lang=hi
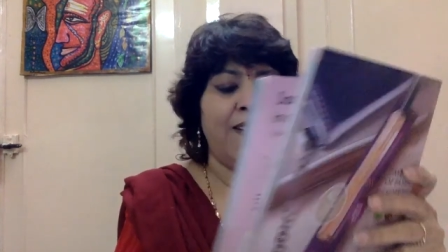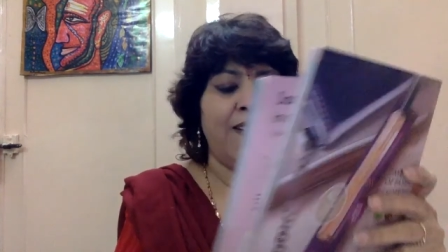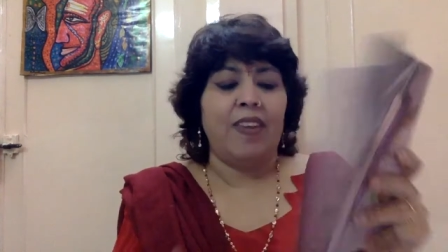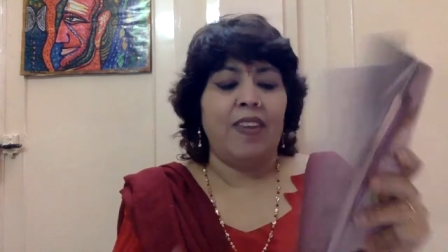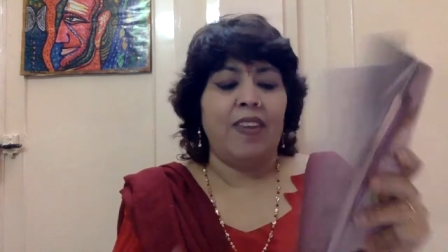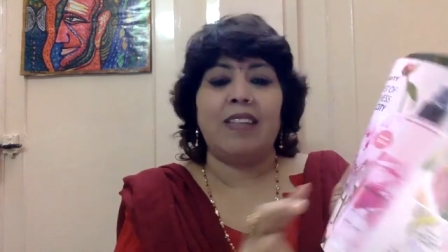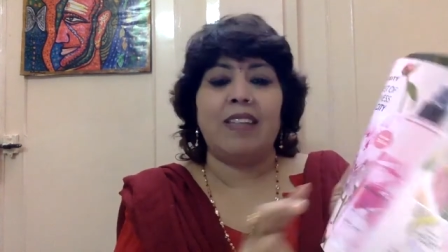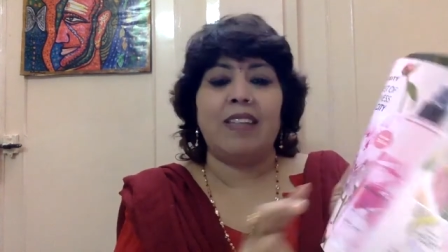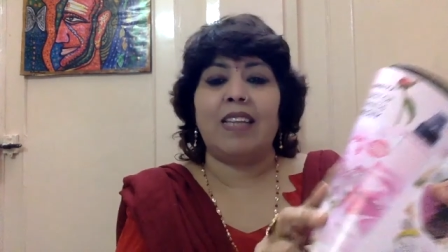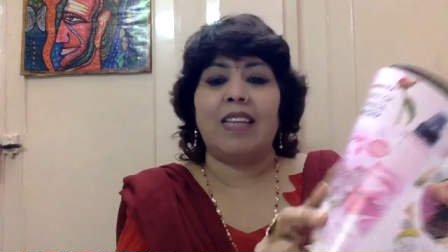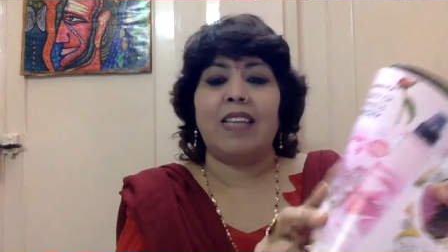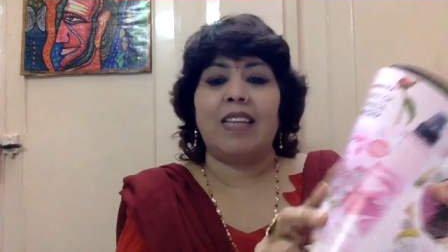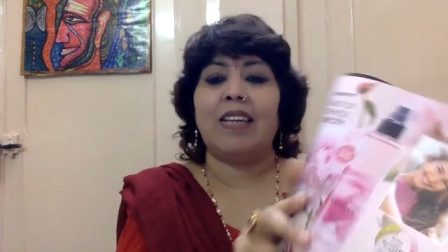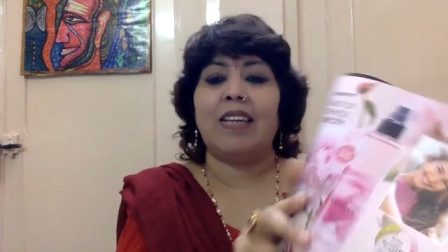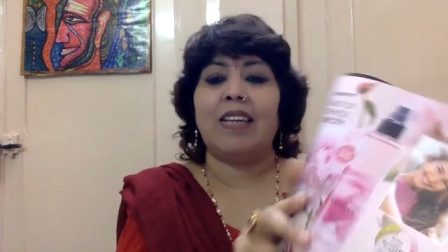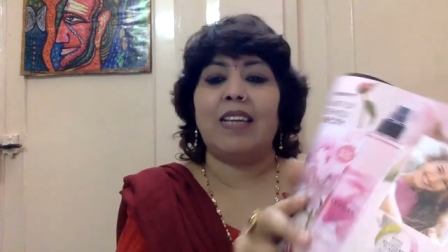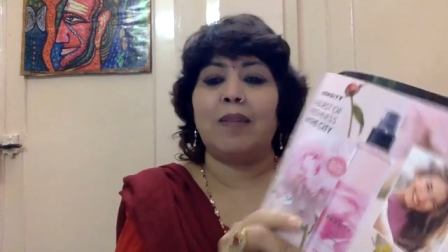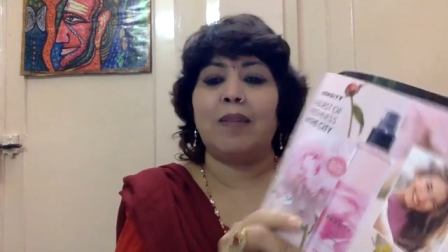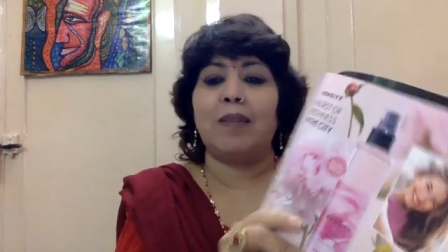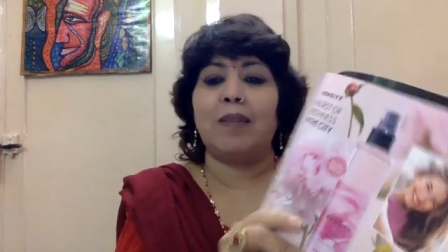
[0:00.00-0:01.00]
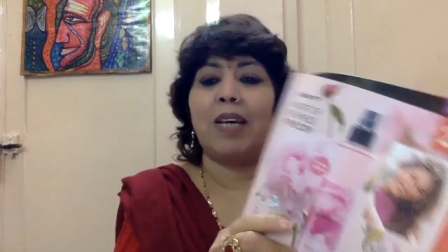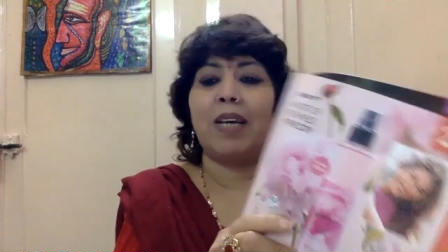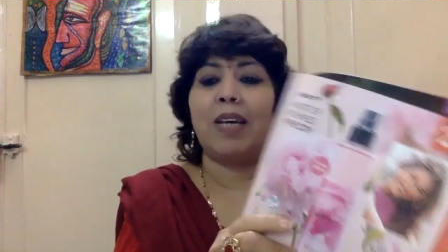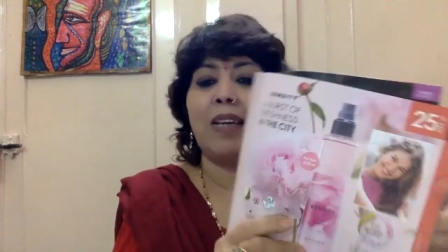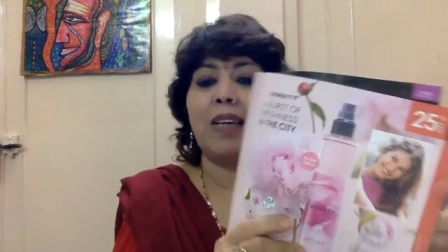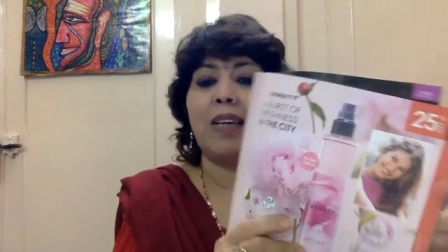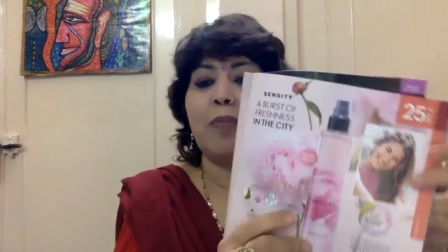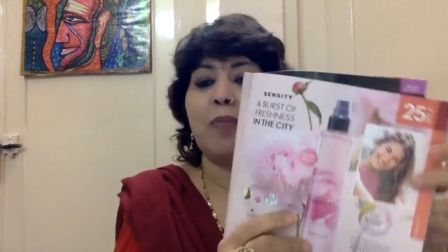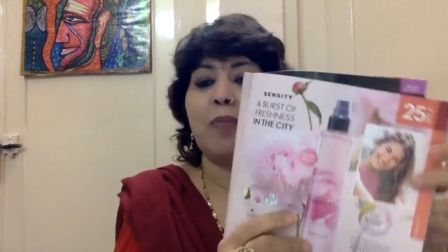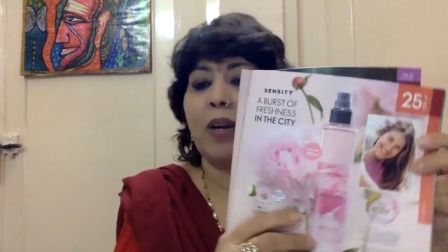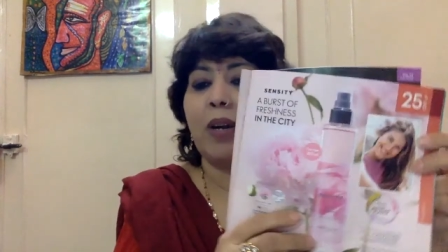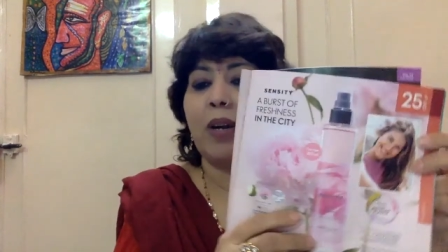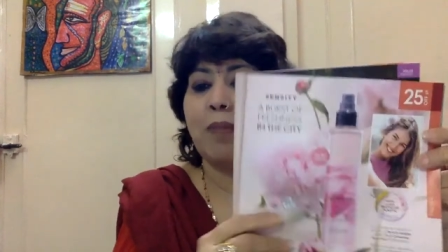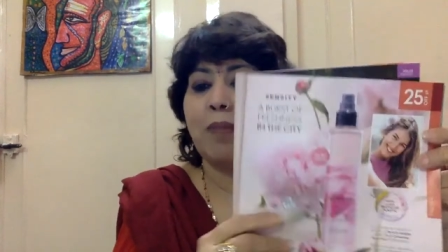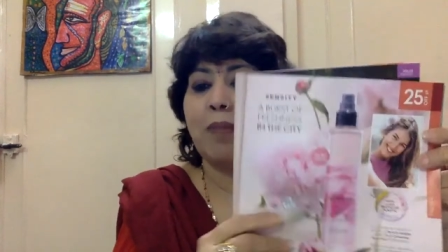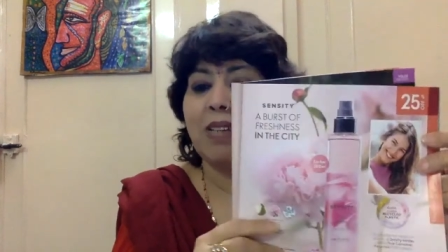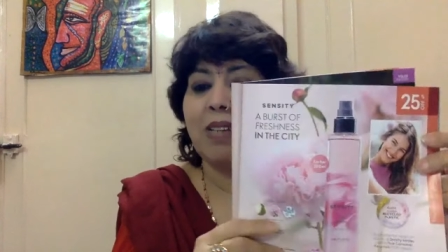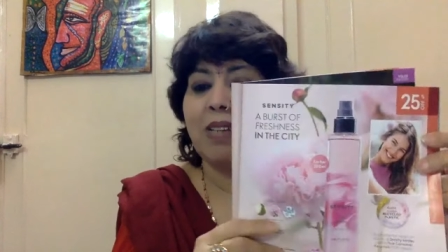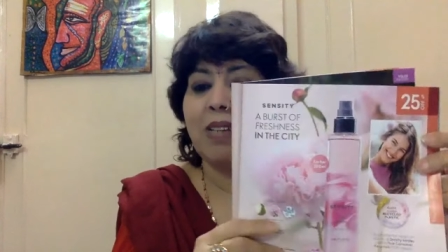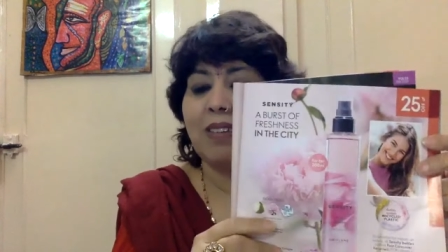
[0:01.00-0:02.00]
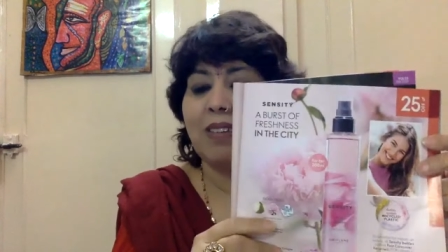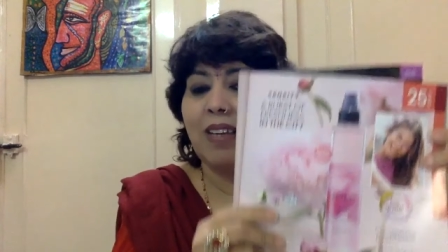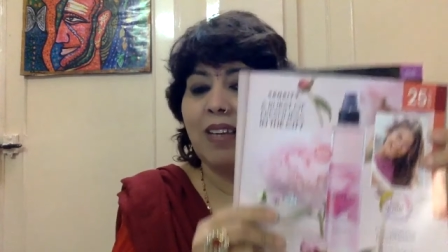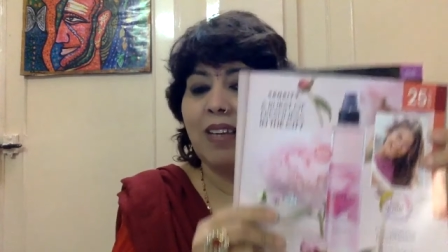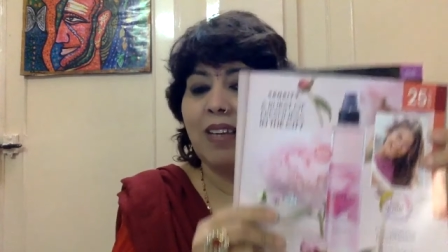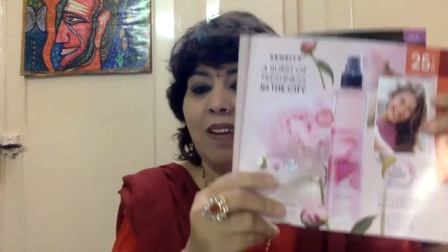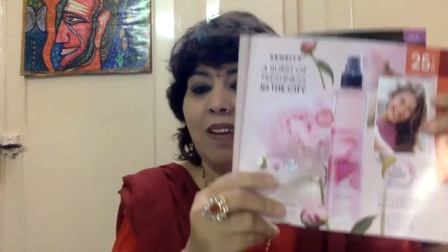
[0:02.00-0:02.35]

इसके साथ हमारा ये बॉडी मिस्ट है